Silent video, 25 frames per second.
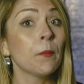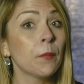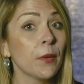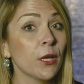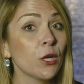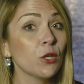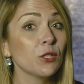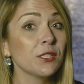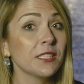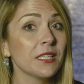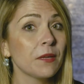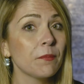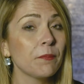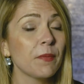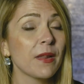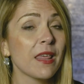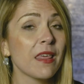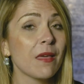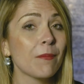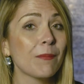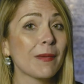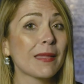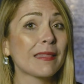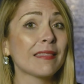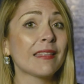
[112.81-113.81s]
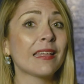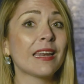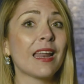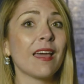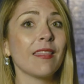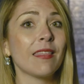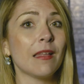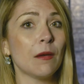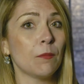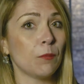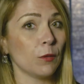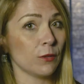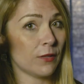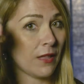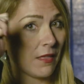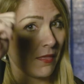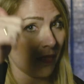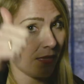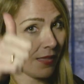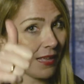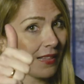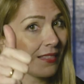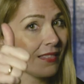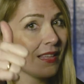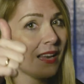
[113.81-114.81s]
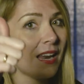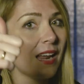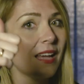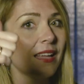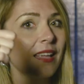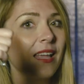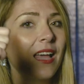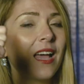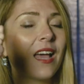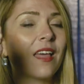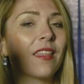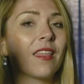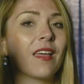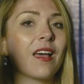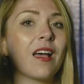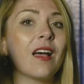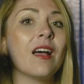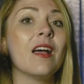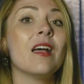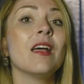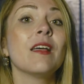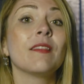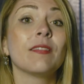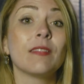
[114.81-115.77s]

pero siempre dependerá del potencial de la añada,